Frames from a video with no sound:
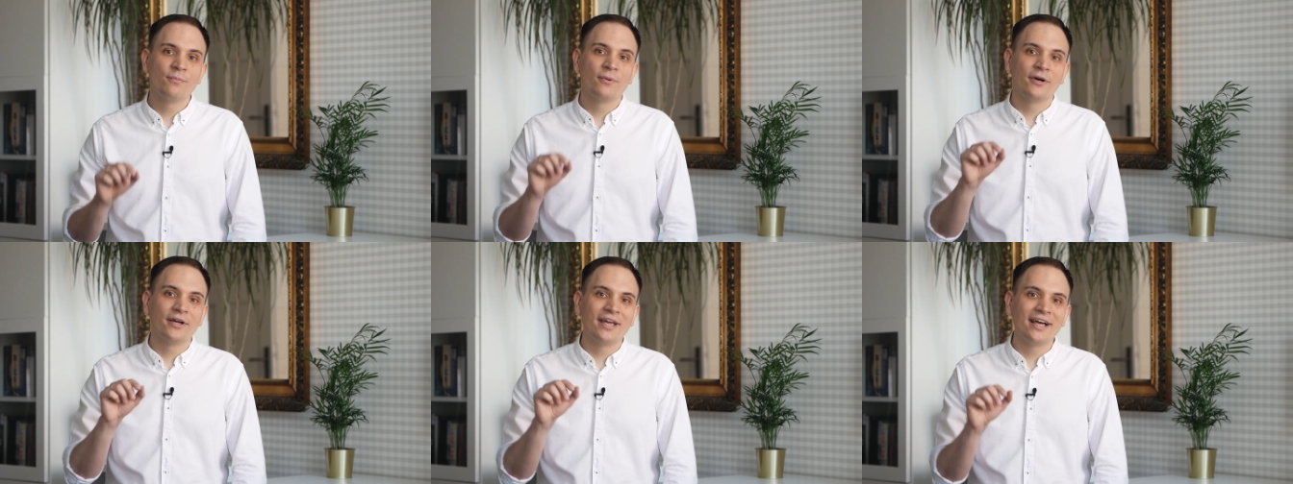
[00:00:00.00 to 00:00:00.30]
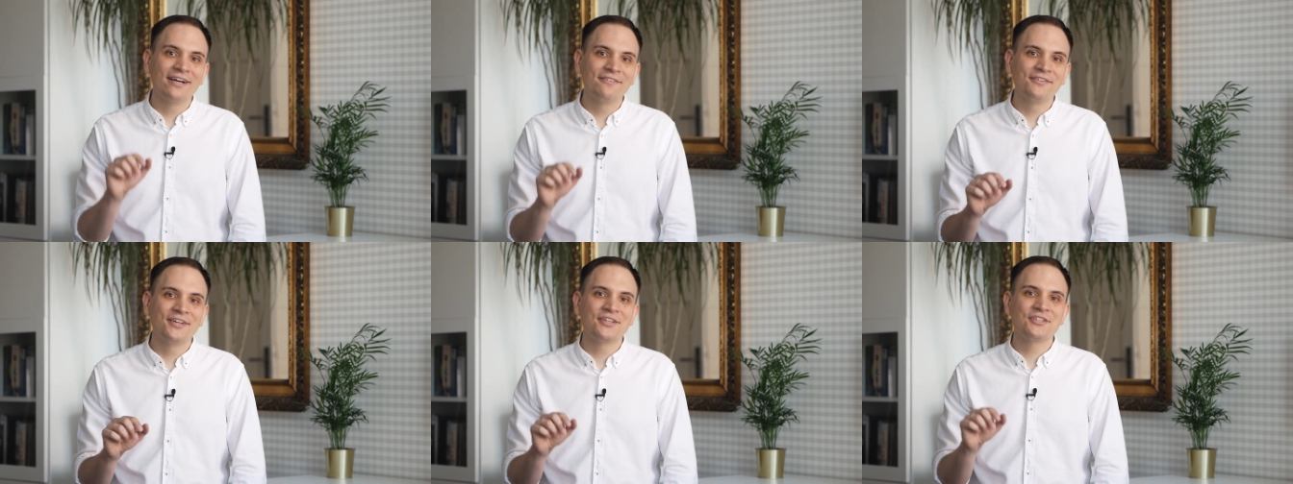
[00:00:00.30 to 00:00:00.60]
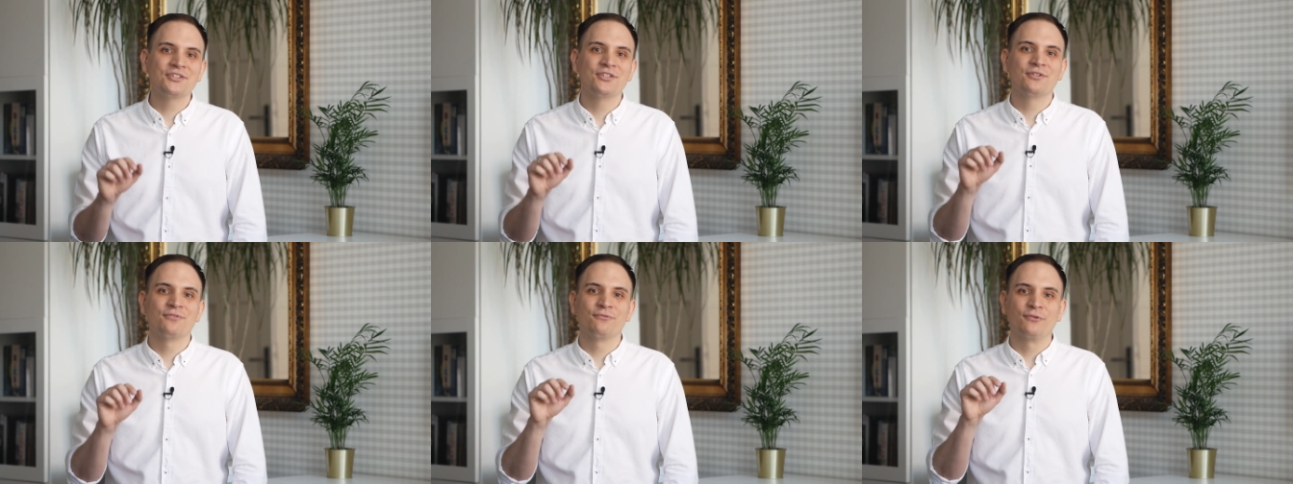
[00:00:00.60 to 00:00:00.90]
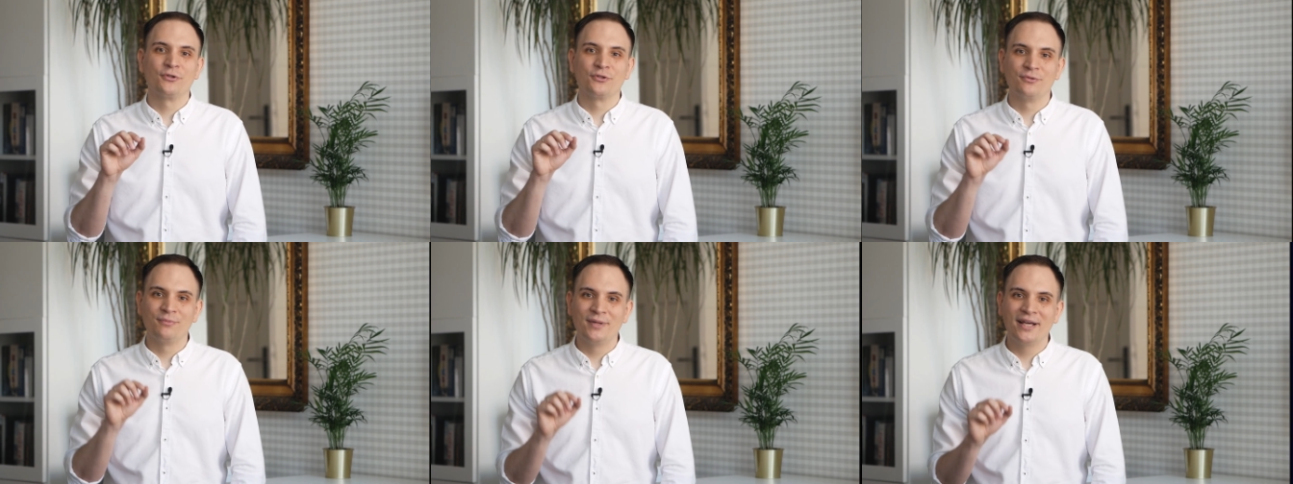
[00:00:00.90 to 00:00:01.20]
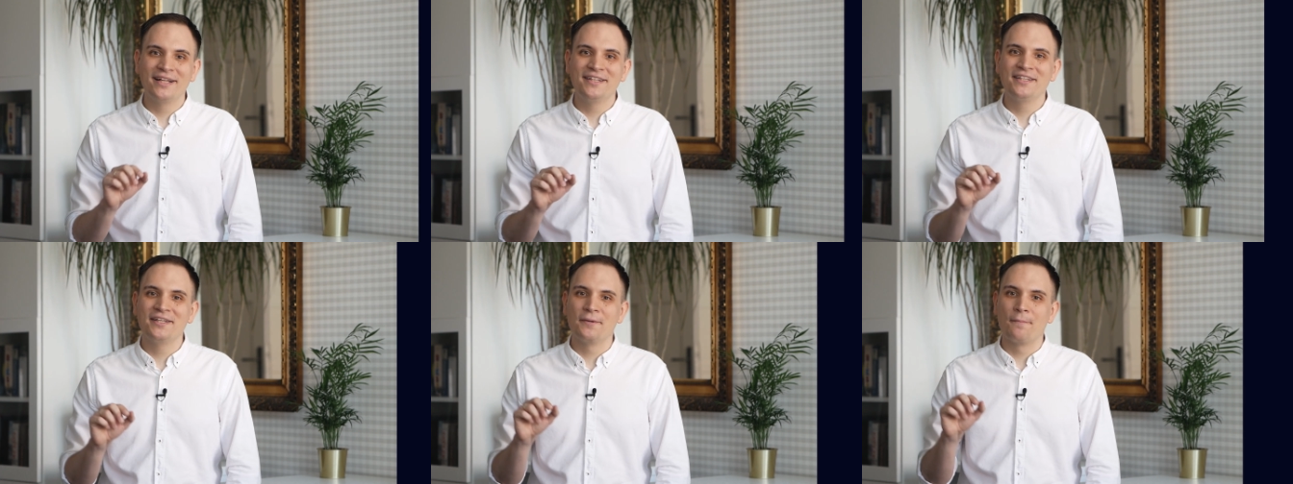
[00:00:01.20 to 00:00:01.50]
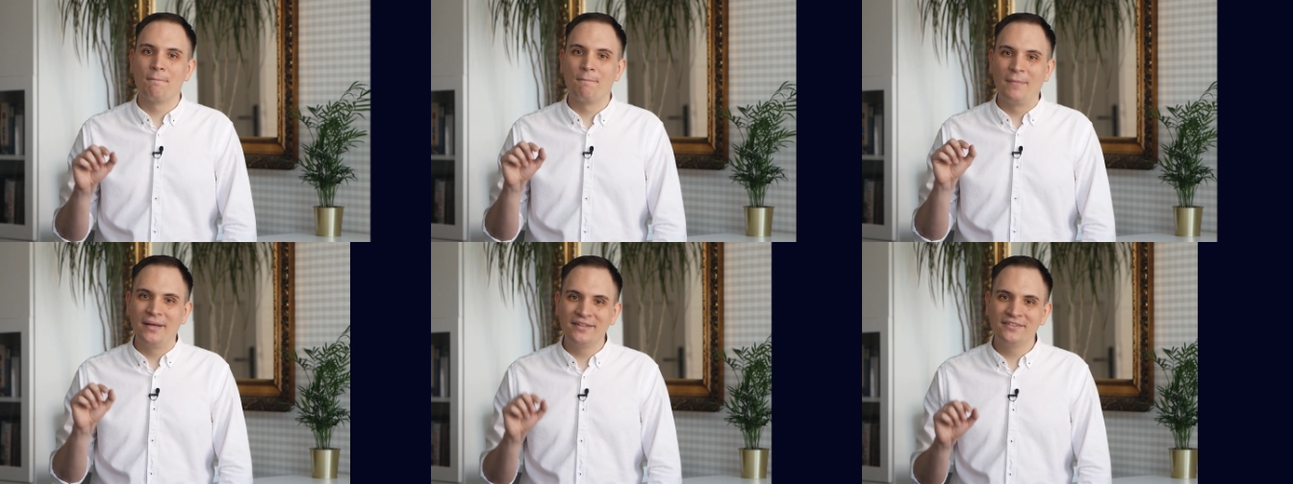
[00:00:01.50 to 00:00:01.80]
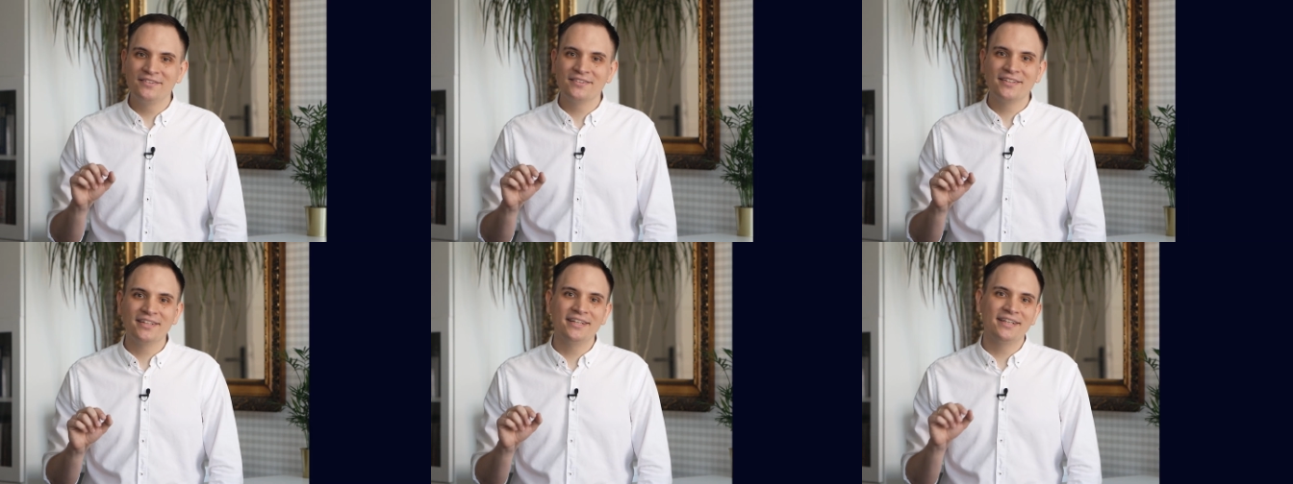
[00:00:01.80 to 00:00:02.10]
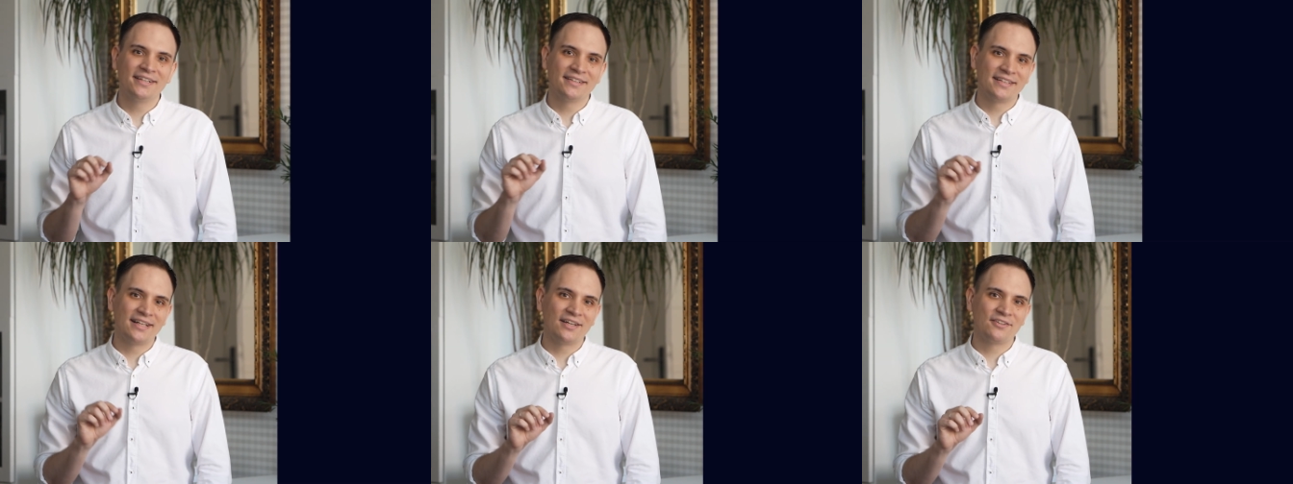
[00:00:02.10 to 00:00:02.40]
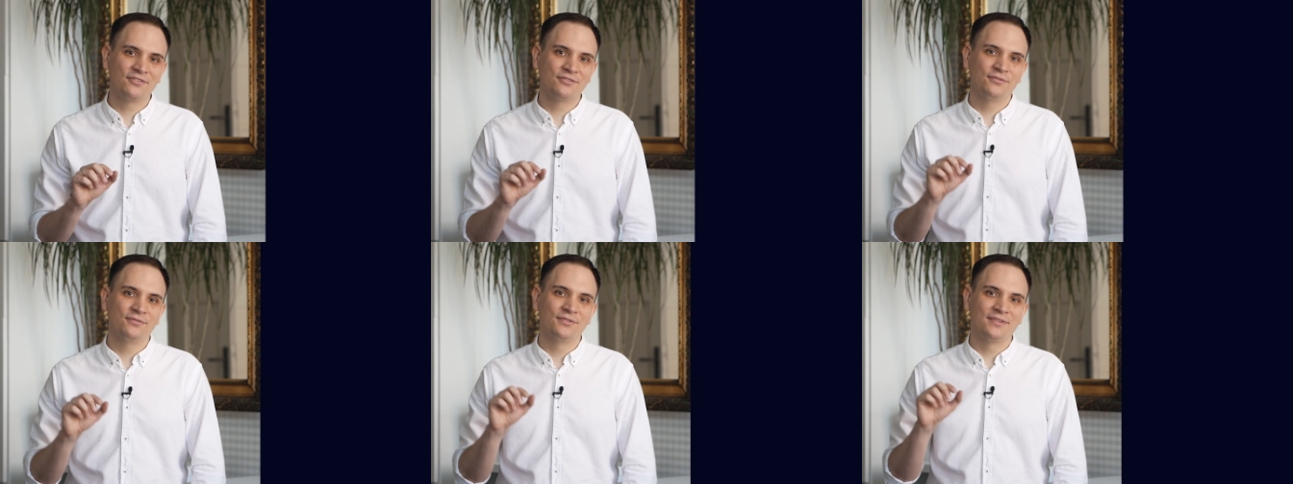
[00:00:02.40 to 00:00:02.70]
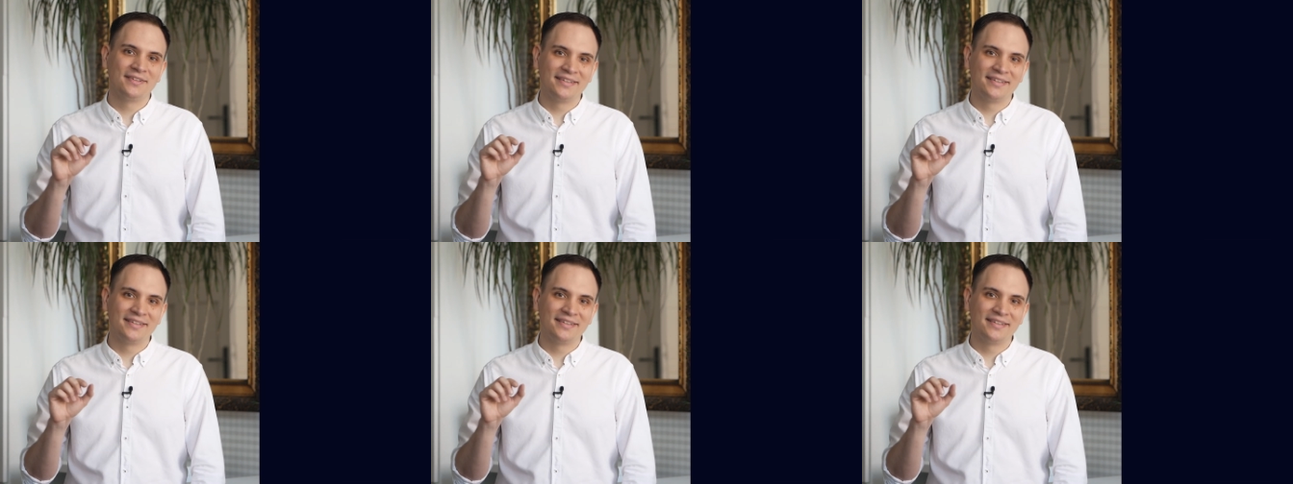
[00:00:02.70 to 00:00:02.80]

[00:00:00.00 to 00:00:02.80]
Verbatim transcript: pojawia się w odmianie męskich nazw